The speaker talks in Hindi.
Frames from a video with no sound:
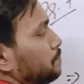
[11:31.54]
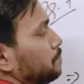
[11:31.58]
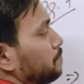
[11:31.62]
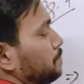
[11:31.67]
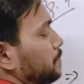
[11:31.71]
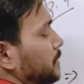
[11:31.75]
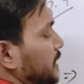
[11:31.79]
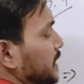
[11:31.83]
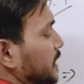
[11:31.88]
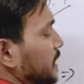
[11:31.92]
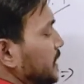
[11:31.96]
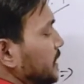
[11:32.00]

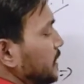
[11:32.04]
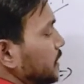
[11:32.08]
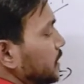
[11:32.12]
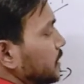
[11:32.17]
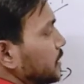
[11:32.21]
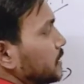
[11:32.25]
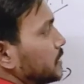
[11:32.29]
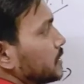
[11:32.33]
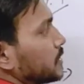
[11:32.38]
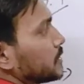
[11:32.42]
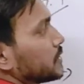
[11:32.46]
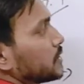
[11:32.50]
पी
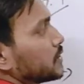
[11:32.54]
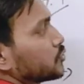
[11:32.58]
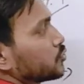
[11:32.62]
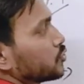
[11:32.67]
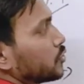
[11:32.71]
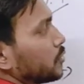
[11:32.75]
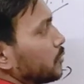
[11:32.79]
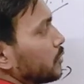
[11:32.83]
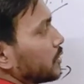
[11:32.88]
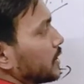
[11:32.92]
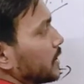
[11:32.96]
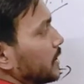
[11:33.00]
किसको
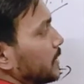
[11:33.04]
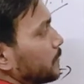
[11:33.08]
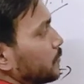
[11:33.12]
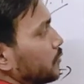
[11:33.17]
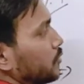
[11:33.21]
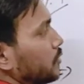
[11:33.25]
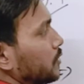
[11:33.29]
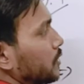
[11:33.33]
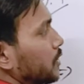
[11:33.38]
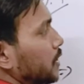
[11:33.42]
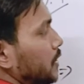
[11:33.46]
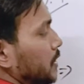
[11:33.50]
बोल रहे हैं हम
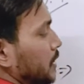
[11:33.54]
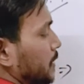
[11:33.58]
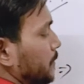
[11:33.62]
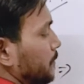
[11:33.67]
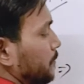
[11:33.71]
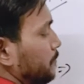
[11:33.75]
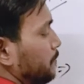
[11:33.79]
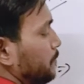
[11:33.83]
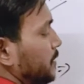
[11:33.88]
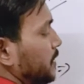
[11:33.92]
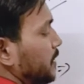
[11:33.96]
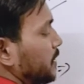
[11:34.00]
लोग
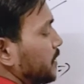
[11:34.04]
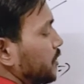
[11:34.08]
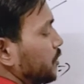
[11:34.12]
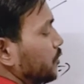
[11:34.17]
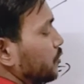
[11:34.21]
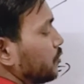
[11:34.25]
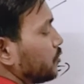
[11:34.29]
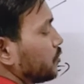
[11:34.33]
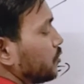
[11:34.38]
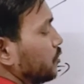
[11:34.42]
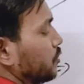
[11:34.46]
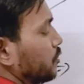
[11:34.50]
पी क्यू
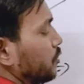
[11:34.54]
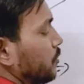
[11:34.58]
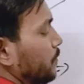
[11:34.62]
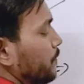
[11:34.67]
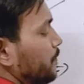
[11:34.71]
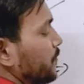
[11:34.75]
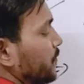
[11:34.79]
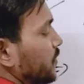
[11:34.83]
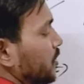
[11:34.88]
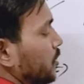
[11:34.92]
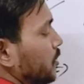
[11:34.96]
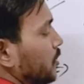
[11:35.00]
को
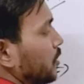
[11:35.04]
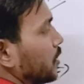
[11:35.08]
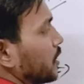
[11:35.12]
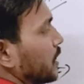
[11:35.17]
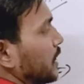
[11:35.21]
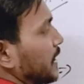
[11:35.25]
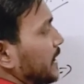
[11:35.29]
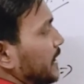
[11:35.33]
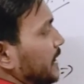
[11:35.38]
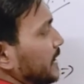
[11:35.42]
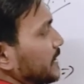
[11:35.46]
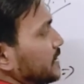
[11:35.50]
और
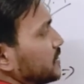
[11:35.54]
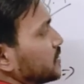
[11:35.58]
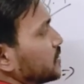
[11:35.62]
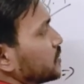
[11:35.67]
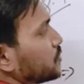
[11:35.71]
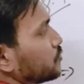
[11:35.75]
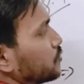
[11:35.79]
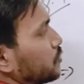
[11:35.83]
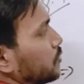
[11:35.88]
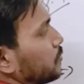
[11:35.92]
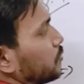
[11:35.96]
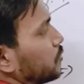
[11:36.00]
एच
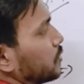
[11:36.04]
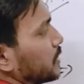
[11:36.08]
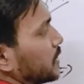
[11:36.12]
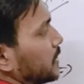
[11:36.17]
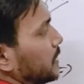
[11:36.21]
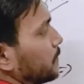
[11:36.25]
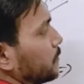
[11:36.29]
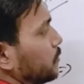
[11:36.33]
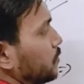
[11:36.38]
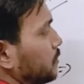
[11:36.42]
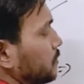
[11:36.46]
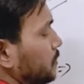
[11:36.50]
किसको बोल रहे हैं
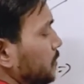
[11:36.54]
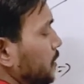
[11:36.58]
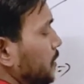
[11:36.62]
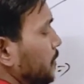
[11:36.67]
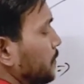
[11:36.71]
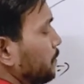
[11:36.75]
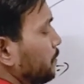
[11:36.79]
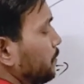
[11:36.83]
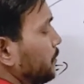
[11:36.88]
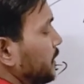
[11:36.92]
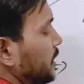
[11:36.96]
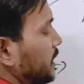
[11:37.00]
हम लोग
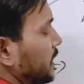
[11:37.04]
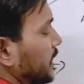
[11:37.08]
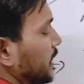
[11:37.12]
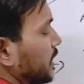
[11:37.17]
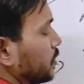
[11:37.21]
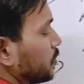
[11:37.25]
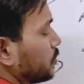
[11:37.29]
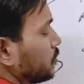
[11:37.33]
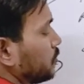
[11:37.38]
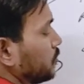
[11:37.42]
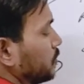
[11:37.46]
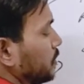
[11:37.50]
पी आर
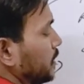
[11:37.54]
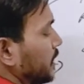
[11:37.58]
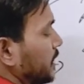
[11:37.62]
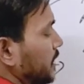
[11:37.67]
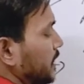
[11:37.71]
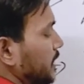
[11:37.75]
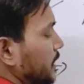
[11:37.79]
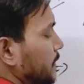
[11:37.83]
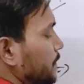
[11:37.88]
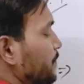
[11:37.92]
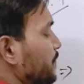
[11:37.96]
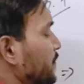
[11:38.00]
को ठीक है
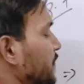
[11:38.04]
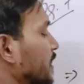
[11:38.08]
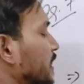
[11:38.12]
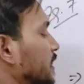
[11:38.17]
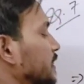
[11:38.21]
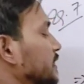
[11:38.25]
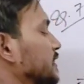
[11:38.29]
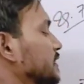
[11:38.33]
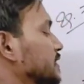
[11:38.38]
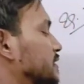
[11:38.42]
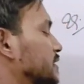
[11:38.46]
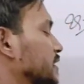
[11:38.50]

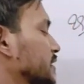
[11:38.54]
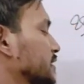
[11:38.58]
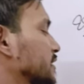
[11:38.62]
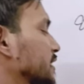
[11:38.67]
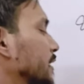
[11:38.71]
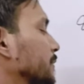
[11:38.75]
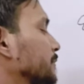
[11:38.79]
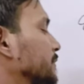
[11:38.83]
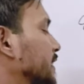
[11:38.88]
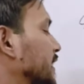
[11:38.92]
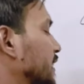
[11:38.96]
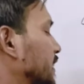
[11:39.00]
इस तरह से आप
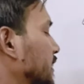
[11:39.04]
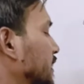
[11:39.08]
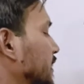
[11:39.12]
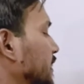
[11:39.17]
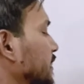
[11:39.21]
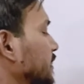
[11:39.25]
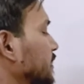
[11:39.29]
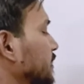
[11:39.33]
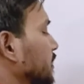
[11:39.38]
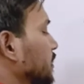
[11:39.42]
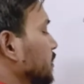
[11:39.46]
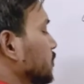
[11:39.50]
देख लें
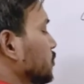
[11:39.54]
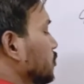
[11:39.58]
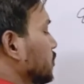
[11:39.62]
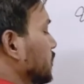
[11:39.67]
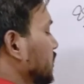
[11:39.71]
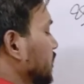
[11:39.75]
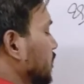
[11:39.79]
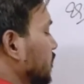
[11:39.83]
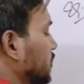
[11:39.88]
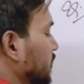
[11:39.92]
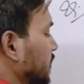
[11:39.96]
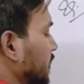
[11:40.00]
तो क्या
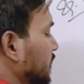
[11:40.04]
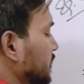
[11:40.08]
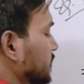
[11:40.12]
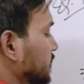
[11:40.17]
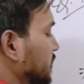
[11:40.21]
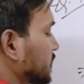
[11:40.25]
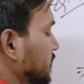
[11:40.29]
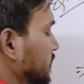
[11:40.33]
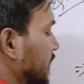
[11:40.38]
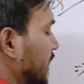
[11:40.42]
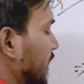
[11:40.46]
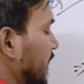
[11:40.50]
हो जाएगा
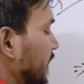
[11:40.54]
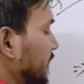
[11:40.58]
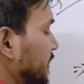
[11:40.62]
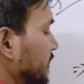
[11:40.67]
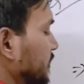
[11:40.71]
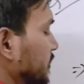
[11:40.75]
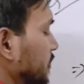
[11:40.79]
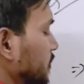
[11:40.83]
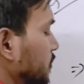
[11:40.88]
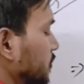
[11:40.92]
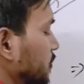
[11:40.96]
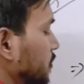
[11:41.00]
साइन
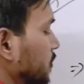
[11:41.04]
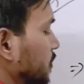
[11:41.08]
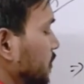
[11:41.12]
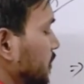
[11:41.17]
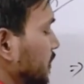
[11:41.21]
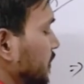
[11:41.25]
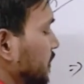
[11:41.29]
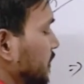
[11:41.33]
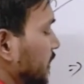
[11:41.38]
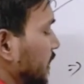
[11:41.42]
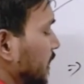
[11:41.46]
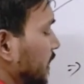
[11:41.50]

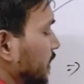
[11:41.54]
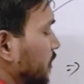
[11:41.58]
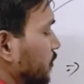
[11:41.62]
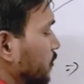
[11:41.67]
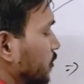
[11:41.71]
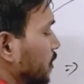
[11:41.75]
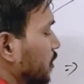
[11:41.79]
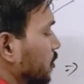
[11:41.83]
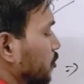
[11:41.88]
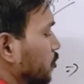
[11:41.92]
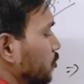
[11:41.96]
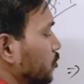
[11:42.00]
थीटा इक्वल
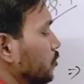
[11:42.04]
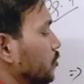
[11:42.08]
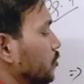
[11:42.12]
टू